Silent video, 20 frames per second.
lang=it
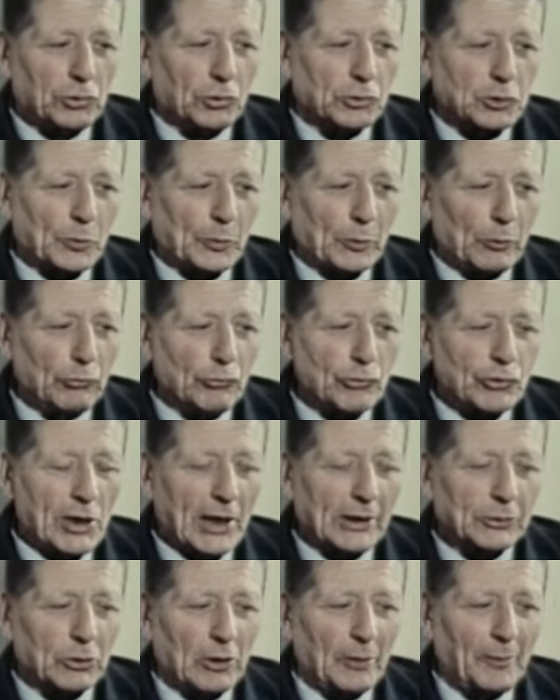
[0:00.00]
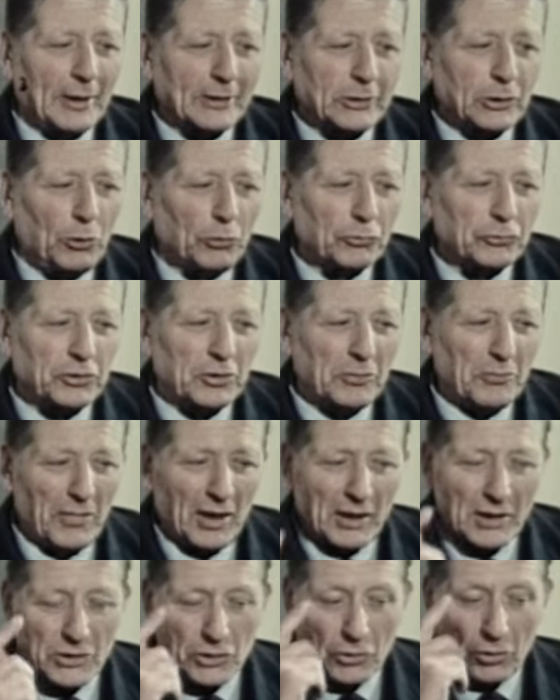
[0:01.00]
discorso pronunciato da Matteotti
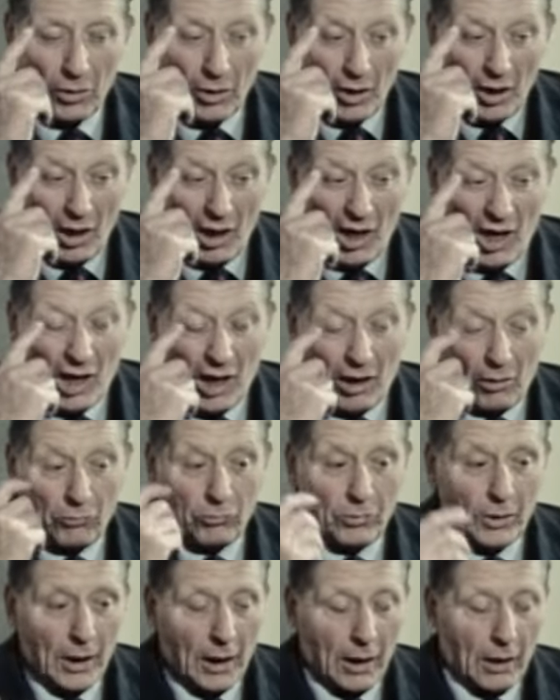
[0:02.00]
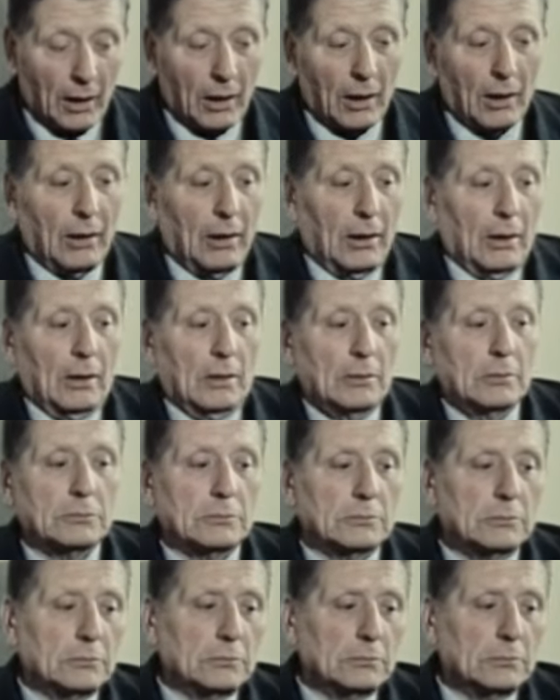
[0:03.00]
in mezzo a una
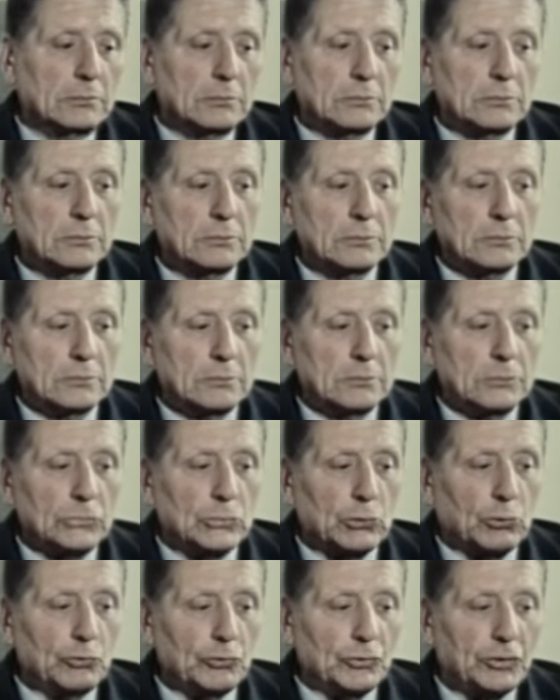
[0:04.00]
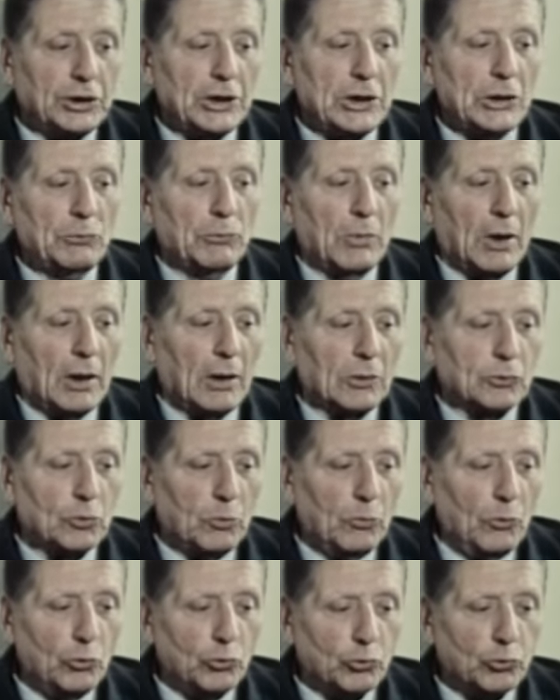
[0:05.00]
mh, mm, continua,
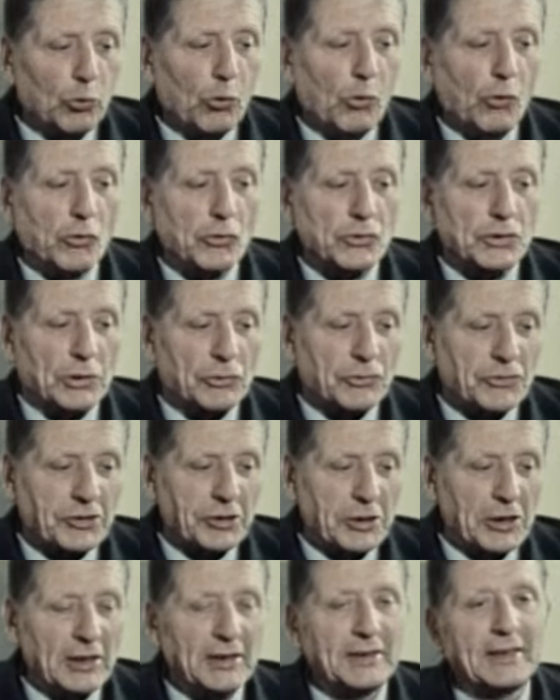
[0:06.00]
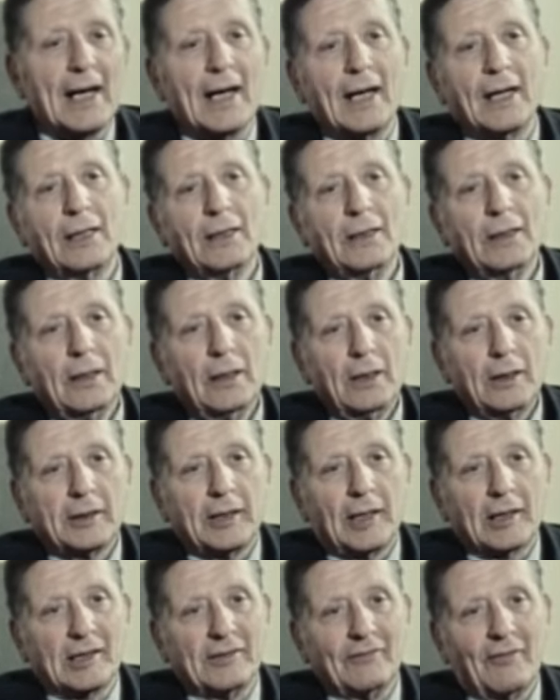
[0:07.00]
tumultuosa ostilità
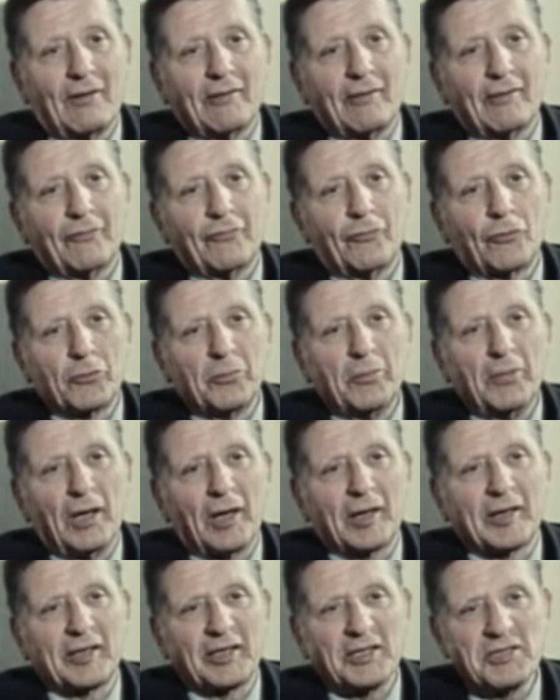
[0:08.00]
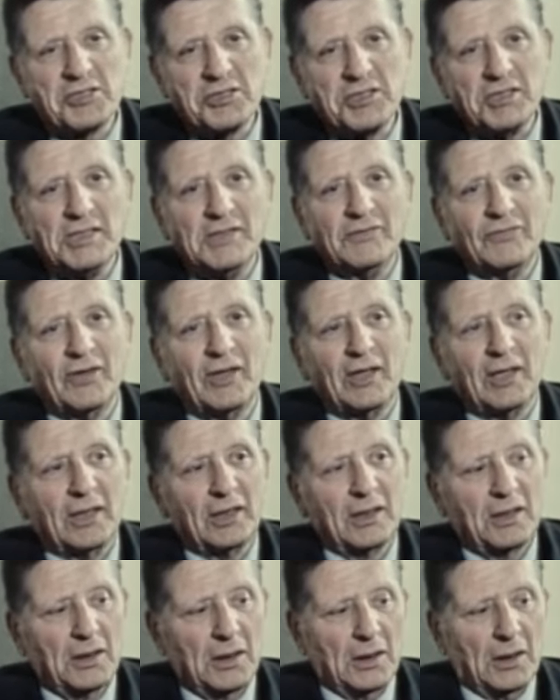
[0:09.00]
che arrivava a forme
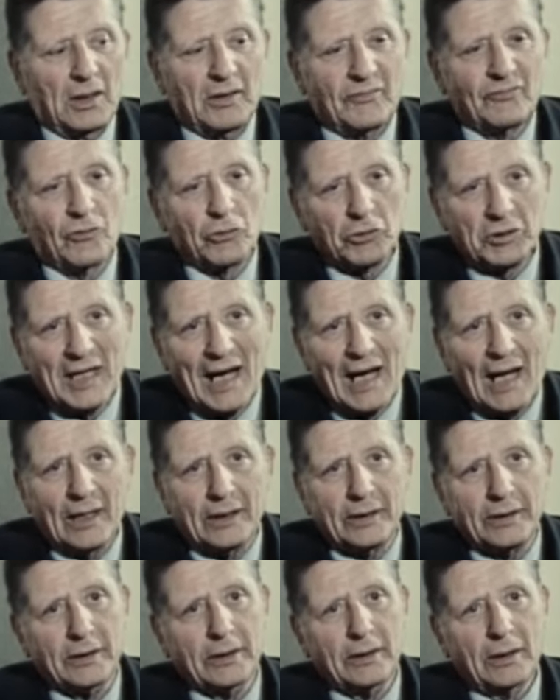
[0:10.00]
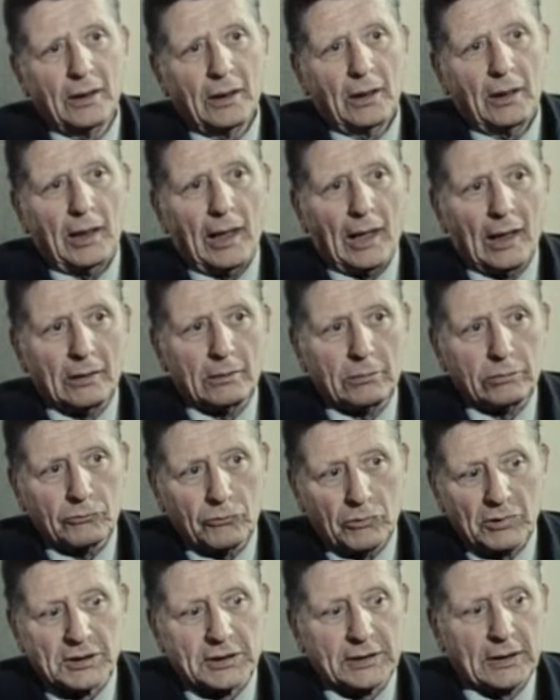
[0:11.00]
aggressive, volgari, e a
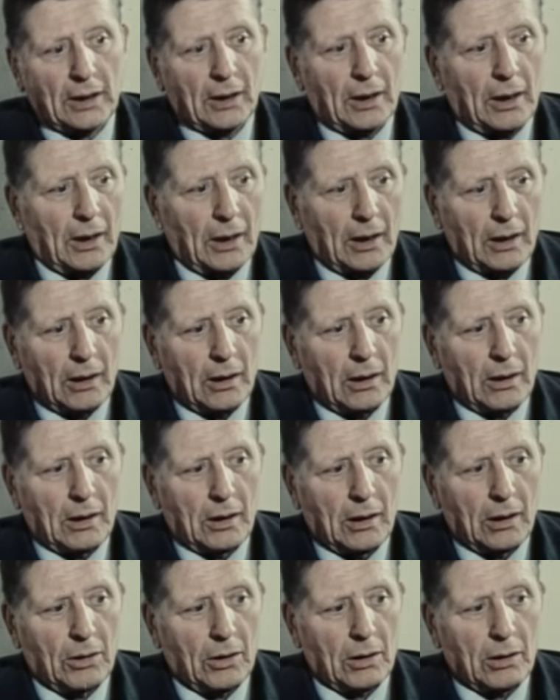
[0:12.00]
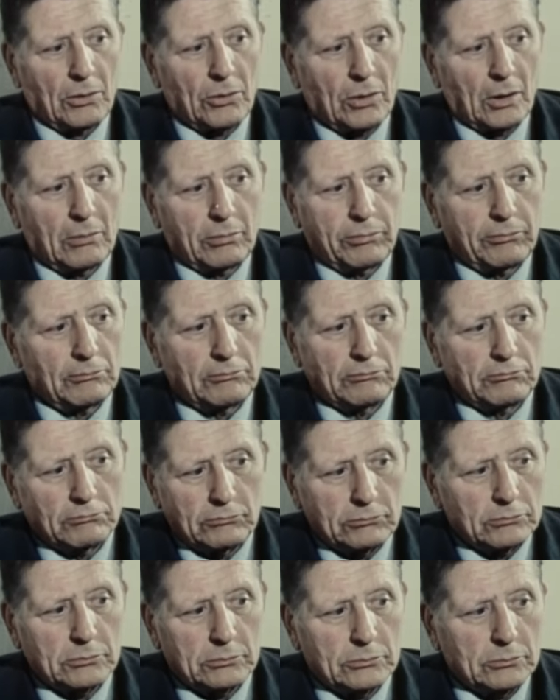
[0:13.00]
questa mh,
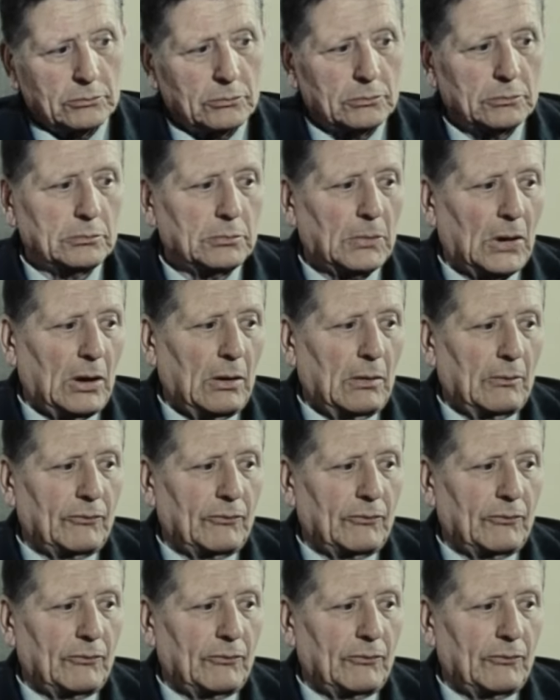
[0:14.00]
mm,